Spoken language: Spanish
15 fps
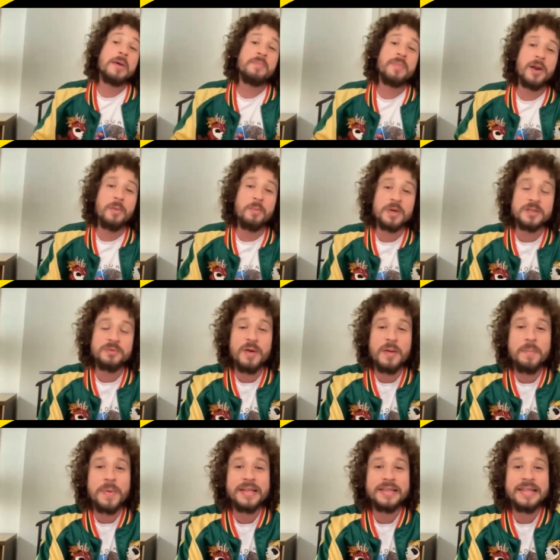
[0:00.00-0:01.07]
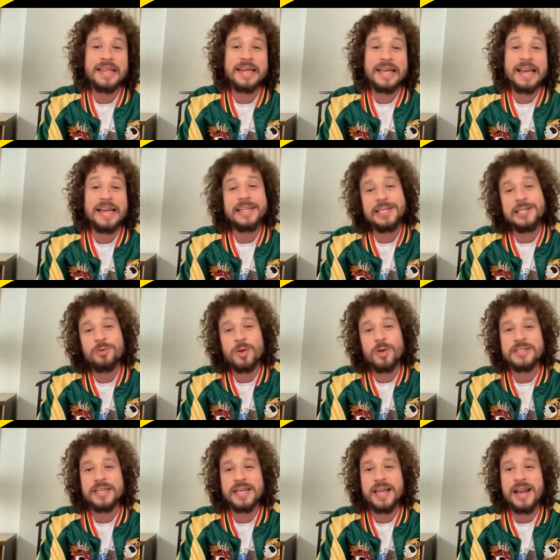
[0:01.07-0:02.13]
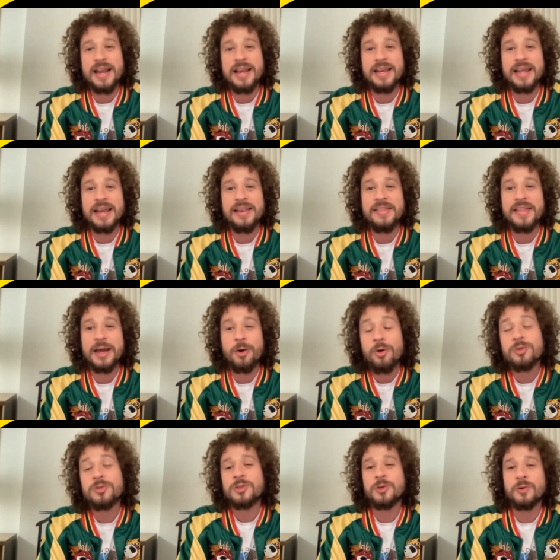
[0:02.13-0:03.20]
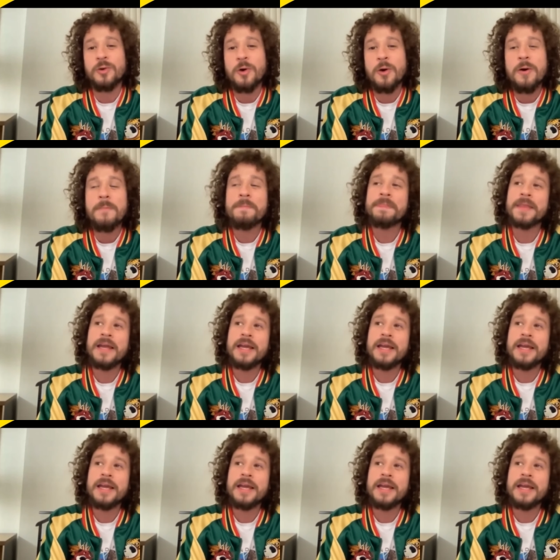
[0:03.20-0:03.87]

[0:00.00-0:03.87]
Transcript: pero pues fue parte de que él quiso hacer el, negocio, ¿no?